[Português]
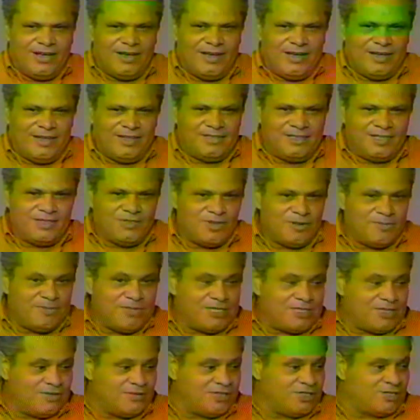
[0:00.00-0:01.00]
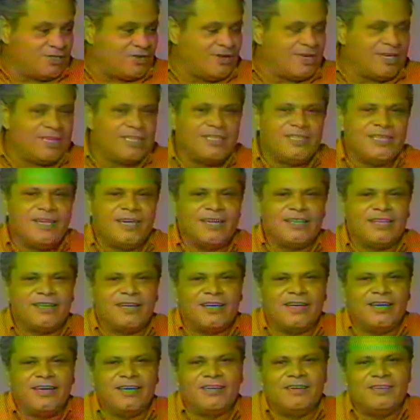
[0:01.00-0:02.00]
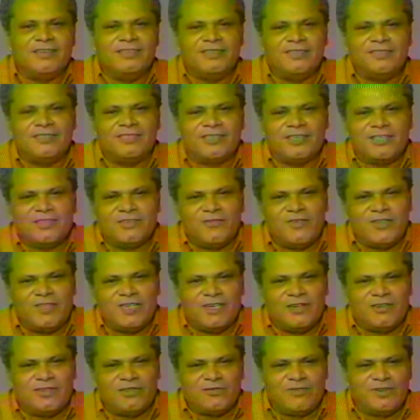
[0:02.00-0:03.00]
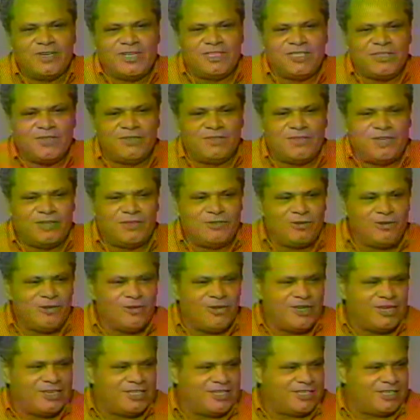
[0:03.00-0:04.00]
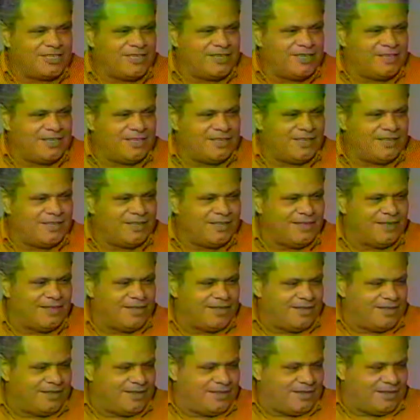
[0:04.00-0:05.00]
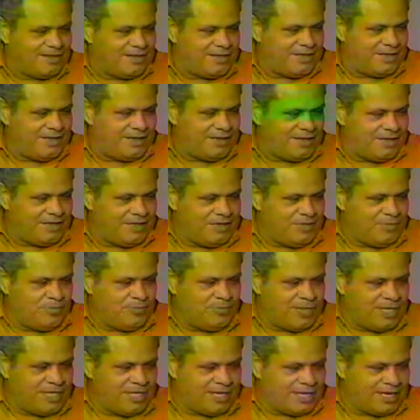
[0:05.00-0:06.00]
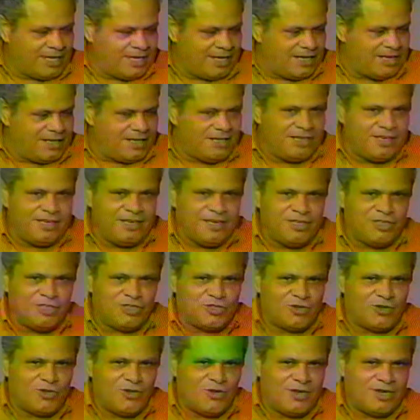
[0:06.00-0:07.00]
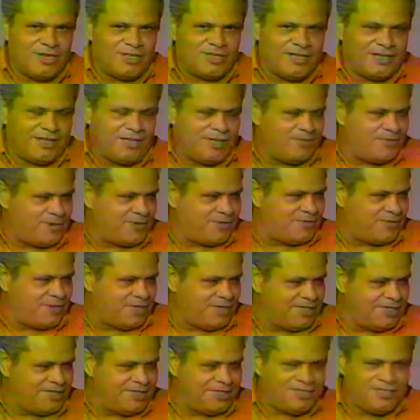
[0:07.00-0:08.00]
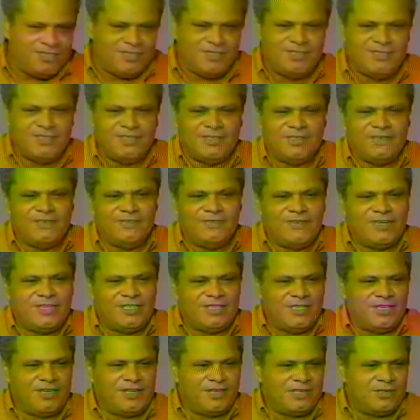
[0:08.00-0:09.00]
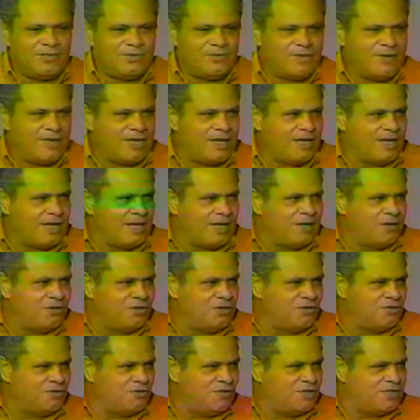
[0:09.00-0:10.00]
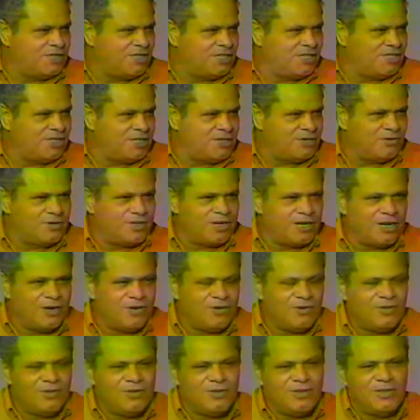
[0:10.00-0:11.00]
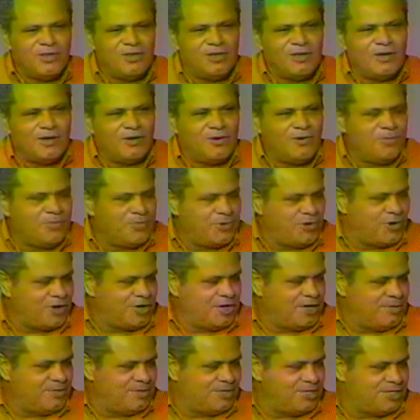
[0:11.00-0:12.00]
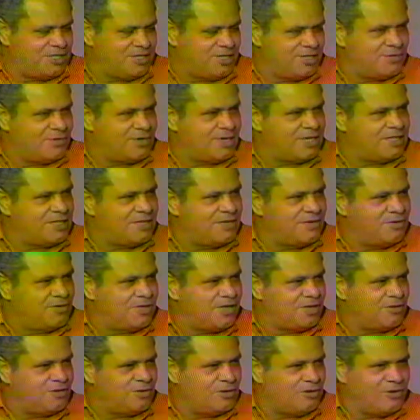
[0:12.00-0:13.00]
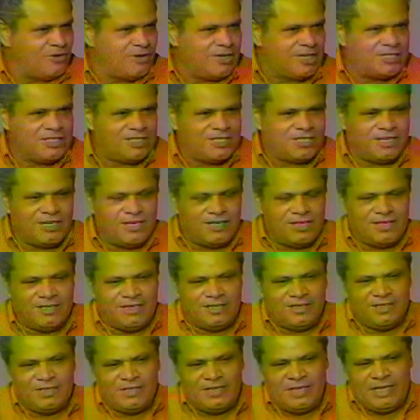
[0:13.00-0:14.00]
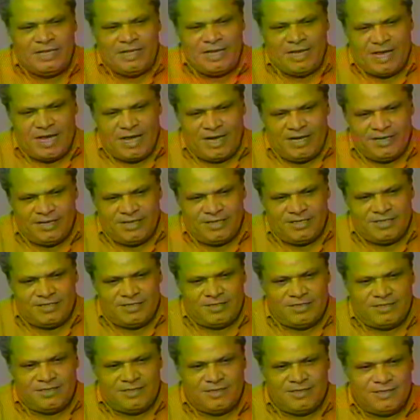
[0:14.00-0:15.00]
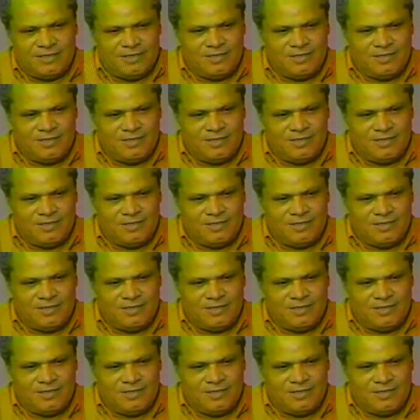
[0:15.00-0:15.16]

A transformação da Escola Técnica em Centro Federal de Educação Tecnológica é, implica em que a escola, daqui para frente, vai ter que atuar a nível de terceiro grau com programas de educação tecnológica em áreas